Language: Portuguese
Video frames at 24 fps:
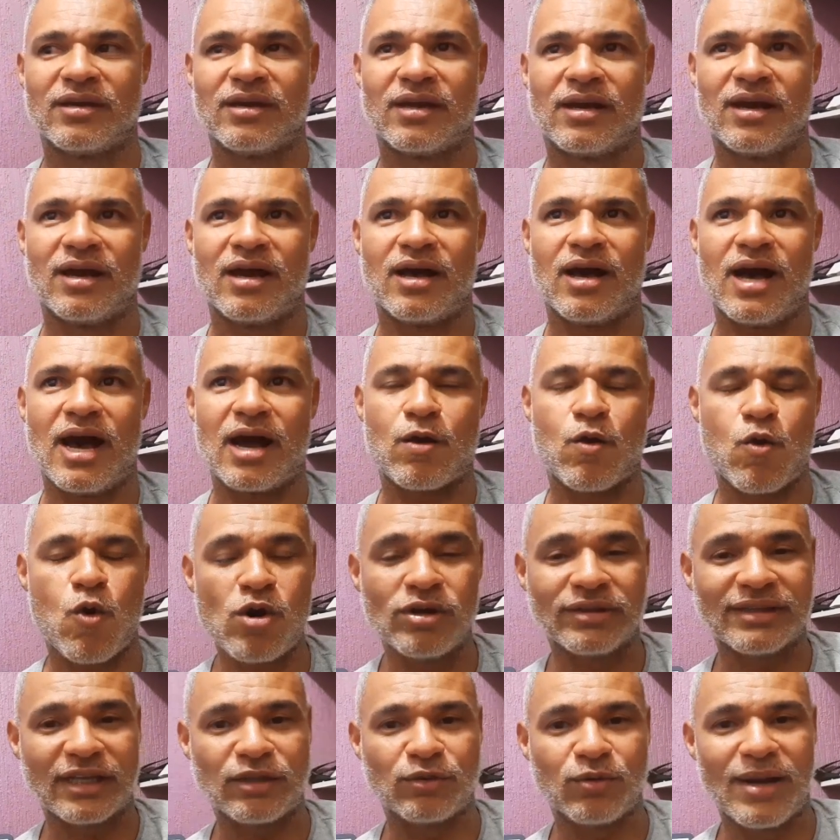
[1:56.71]
Ah, a
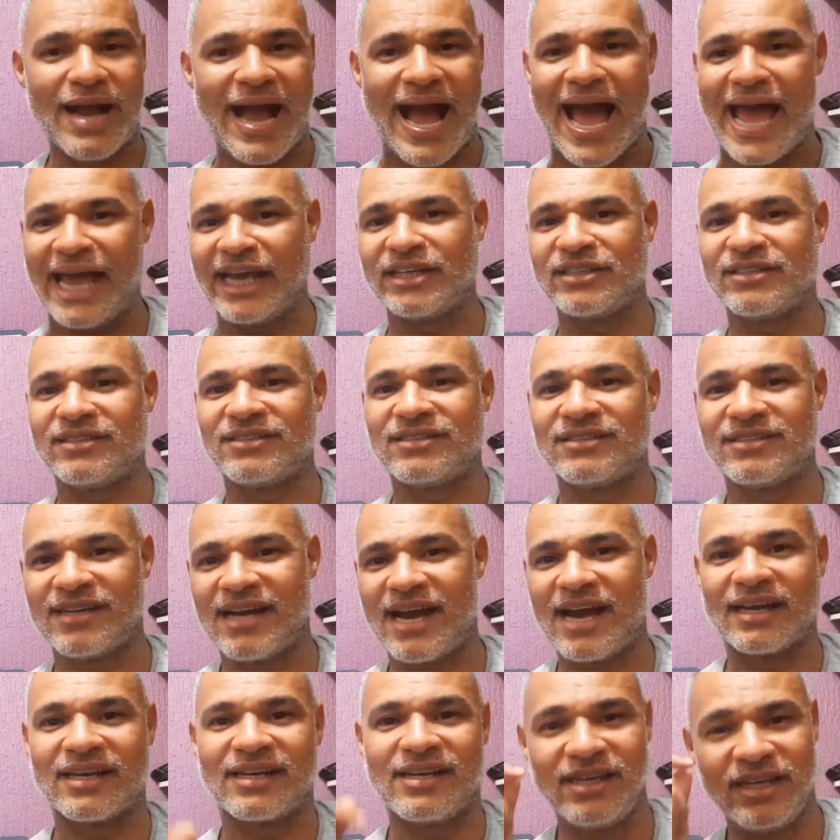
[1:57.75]
conta do gás
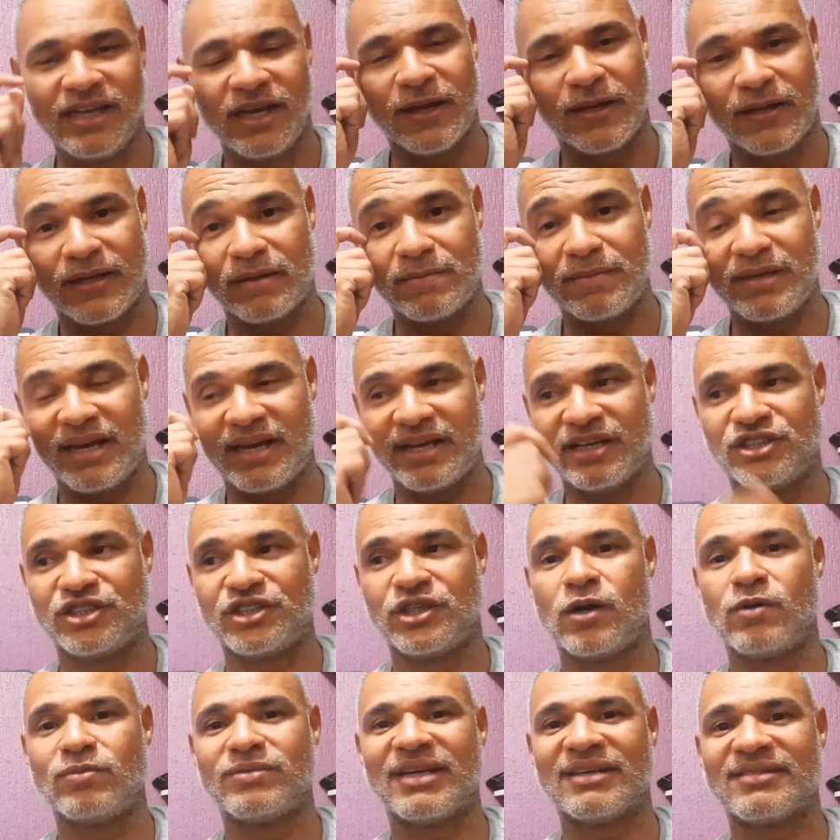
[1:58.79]
aqui na minha
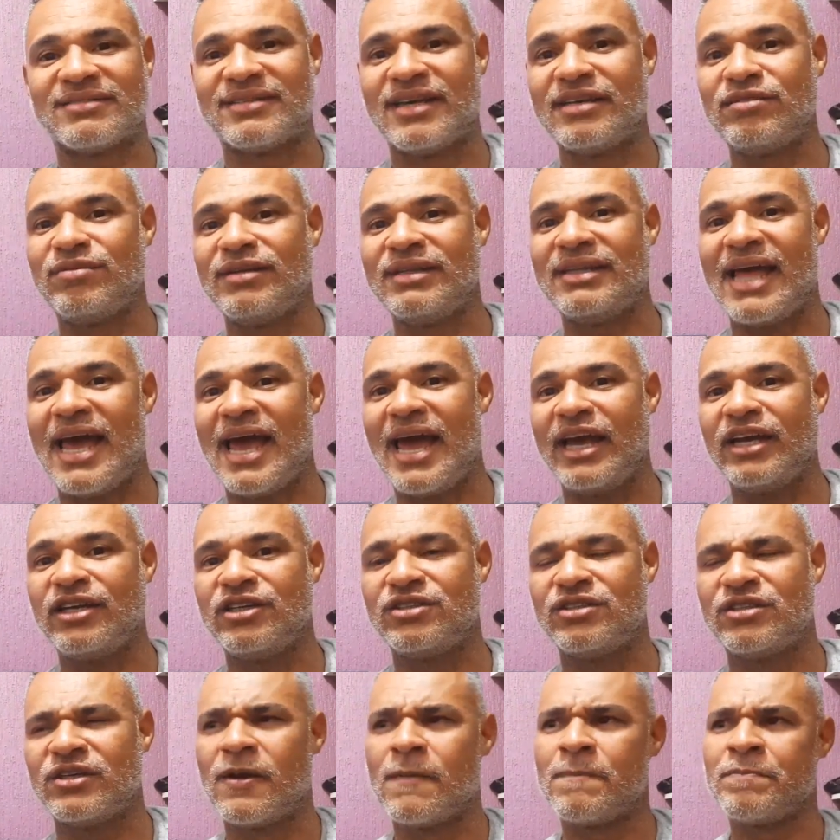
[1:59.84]
região está
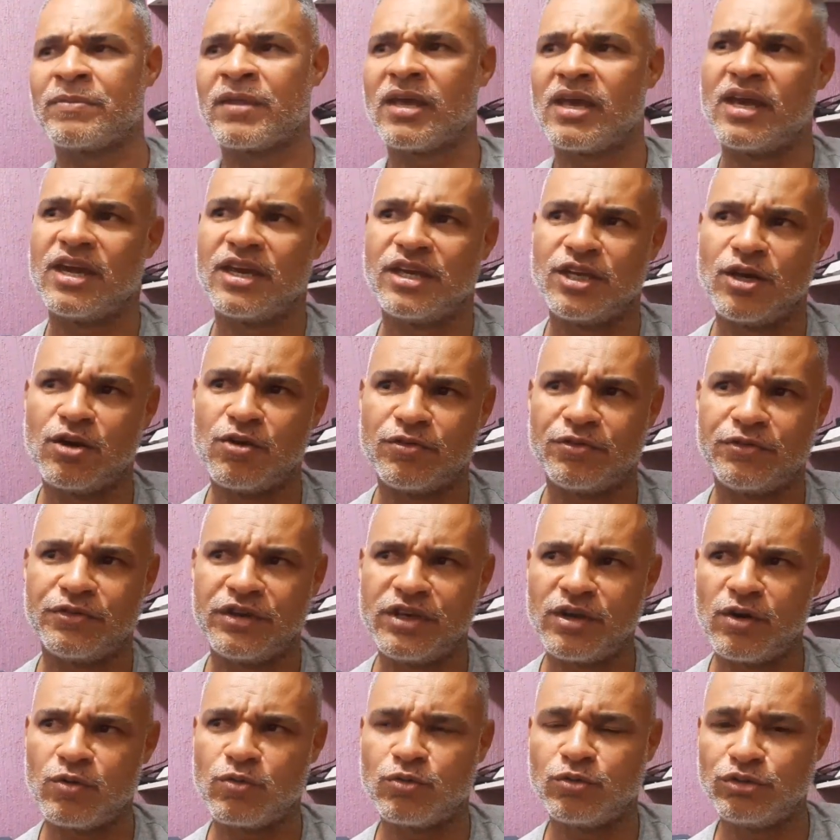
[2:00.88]
110 e eu vi
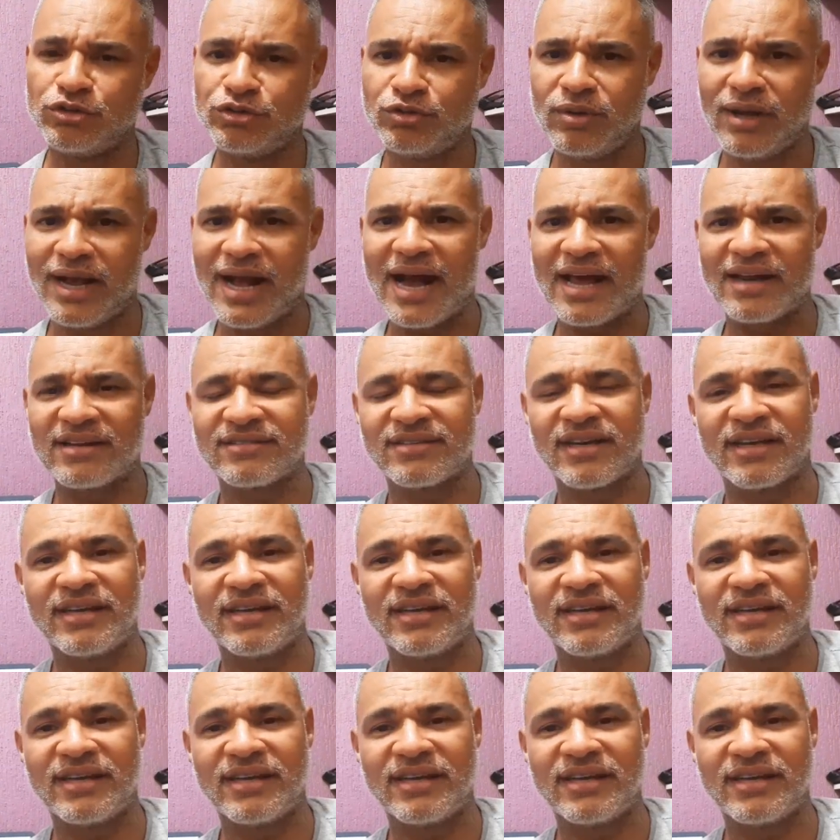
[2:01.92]
em alguns lugares